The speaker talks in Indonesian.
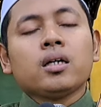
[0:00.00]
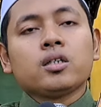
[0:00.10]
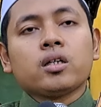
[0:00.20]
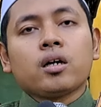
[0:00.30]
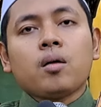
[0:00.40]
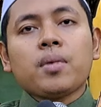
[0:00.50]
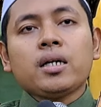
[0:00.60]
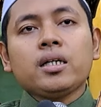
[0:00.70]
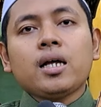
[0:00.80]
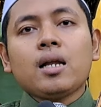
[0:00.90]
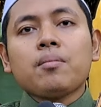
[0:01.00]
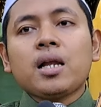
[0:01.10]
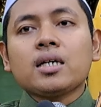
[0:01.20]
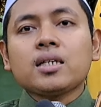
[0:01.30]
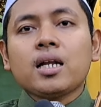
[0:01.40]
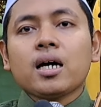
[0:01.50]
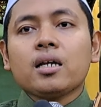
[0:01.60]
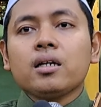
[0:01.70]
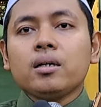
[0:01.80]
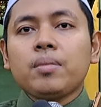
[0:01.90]
istiqomah di dalam
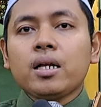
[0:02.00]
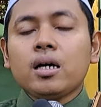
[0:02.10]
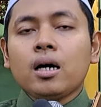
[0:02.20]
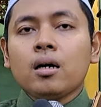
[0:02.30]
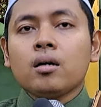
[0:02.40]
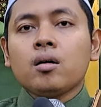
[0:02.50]
melaksanakan ibadah